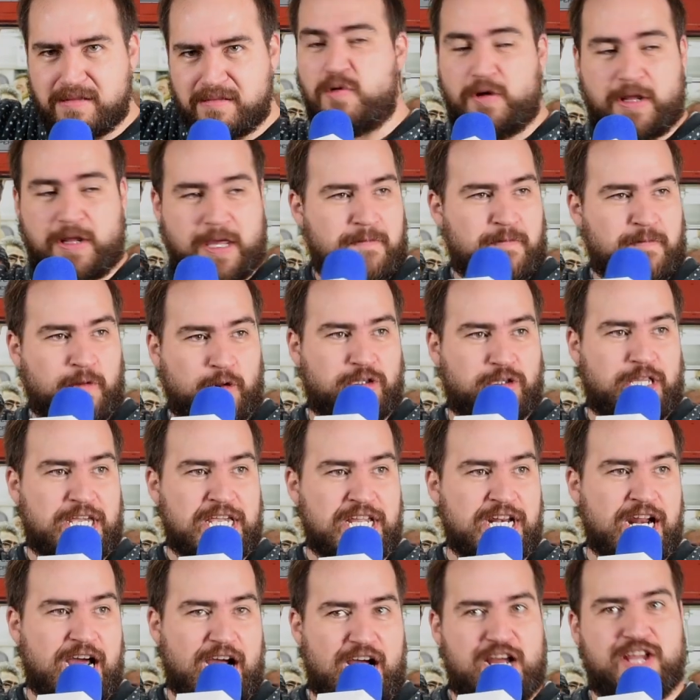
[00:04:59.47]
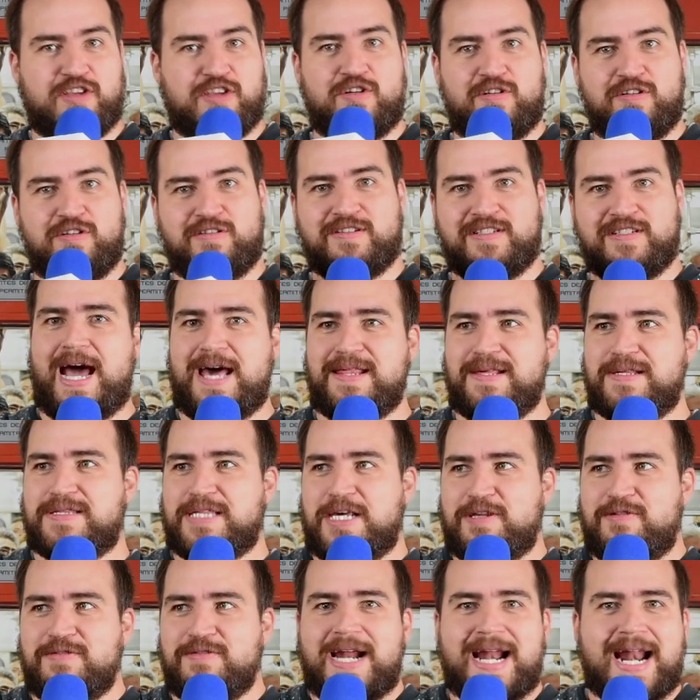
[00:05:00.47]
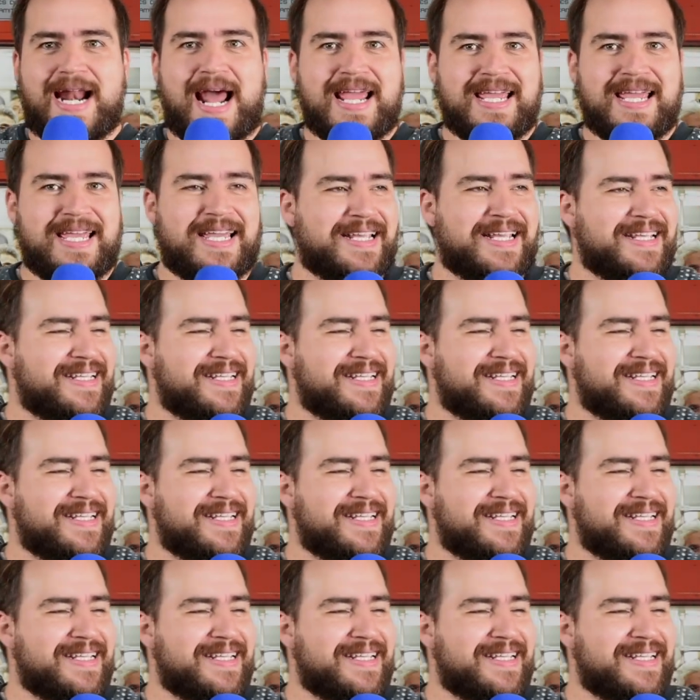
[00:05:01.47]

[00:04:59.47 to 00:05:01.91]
porque proteína gallo, a desayunar ahí.